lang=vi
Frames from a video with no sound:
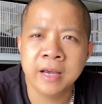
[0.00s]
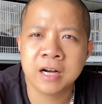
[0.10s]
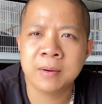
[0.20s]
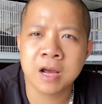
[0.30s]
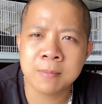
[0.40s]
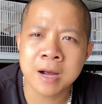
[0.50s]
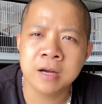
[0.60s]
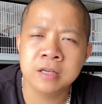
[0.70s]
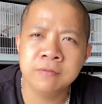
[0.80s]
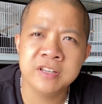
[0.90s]
Hẹn gặp lại các bác ở
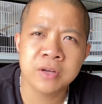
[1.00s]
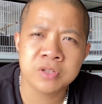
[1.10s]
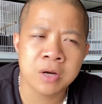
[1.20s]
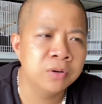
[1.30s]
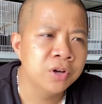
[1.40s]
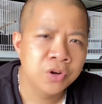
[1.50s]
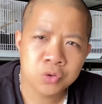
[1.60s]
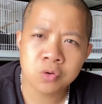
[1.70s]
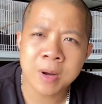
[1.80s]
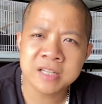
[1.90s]
những video sau.
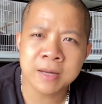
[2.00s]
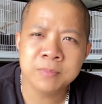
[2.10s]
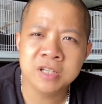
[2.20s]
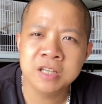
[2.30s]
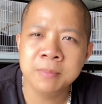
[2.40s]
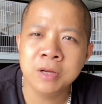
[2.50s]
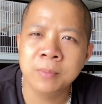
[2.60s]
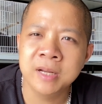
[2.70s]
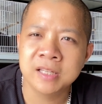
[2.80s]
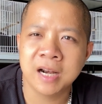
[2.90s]
Chúc các bác chăm những chiến binh của
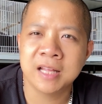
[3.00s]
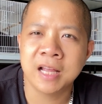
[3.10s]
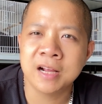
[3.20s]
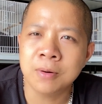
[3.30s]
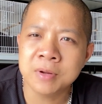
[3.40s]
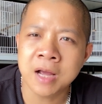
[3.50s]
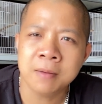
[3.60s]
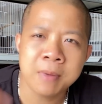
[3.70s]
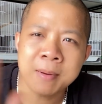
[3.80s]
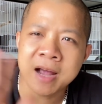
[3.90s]
mình thật là thành công nhé.
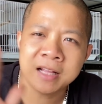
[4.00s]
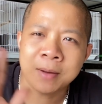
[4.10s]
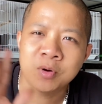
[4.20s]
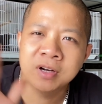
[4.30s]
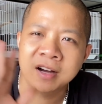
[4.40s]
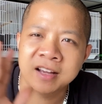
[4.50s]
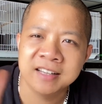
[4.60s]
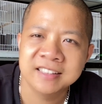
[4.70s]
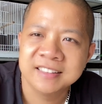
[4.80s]
Bye bye tất cả mọi người.